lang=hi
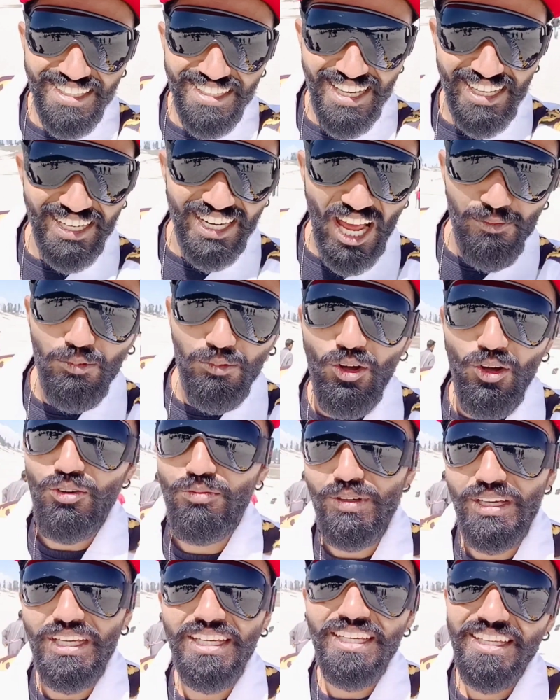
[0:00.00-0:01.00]
अगर आप लोग
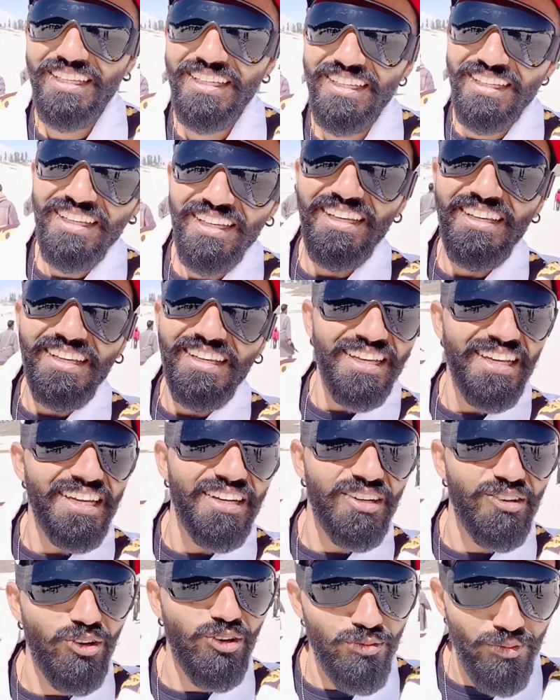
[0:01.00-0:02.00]
भी
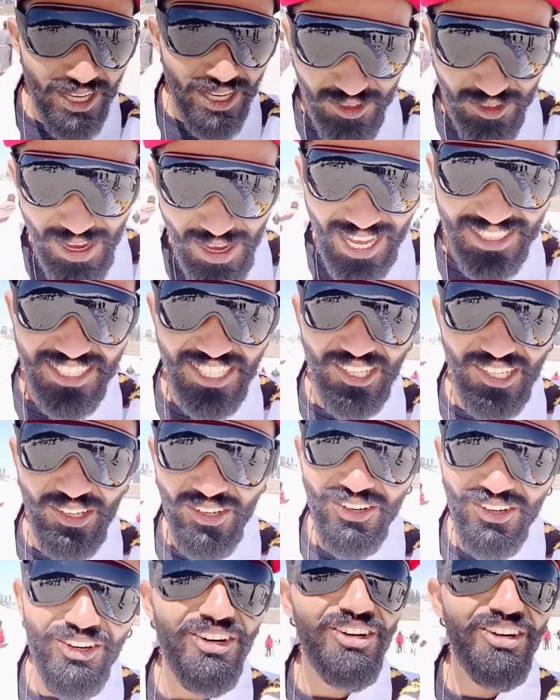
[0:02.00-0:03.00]
गुलमर्ग में आते हो
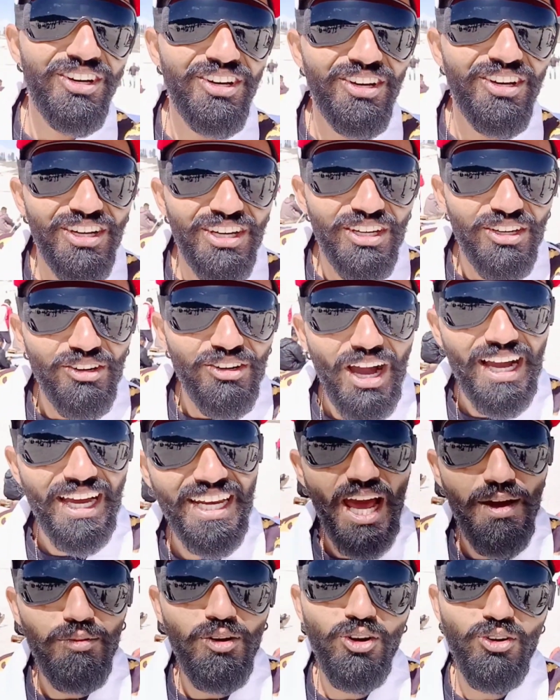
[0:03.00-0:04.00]
अगर
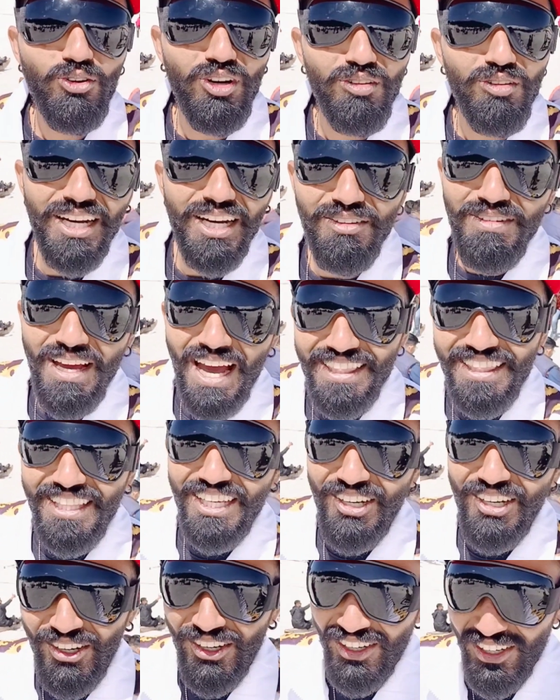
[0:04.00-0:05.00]
आप लोग गुलमर्ग में आते
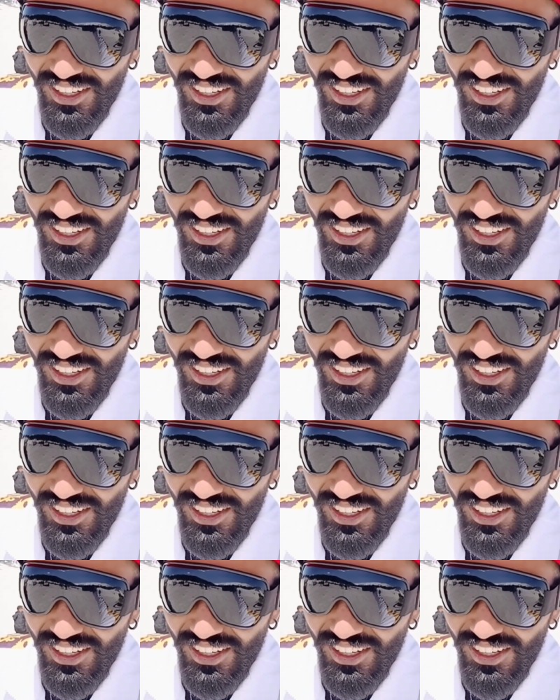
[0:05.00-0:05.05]
हो